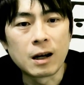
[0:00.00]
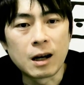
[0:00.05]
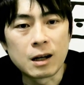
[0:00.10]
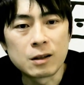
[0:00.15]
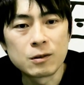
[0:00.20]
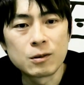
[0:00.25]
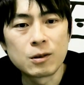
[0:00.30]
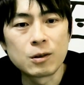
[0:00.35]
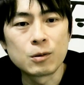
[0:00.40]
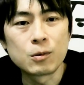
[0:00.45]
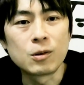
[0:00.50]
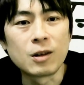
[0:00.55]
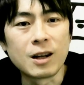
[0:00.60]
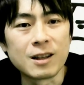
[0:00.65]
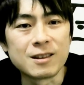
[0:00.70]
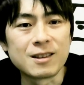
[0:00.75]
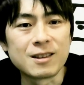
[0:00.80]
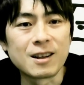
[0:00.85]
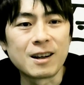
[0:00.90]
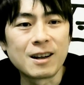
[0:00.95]
あるっていうこと
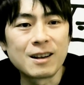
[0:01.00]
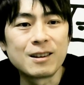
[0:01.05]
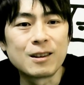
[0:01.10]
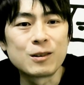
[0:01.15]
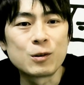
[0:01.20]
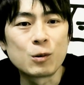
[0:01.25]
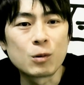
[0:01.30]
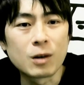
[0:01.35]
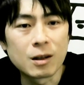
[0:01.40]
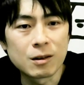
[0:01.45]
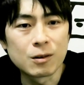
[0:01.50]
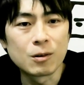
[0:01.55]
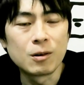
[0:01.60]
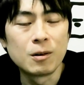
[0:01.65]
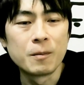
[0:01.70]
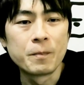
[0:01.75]
なんじゃないんでしょうかと。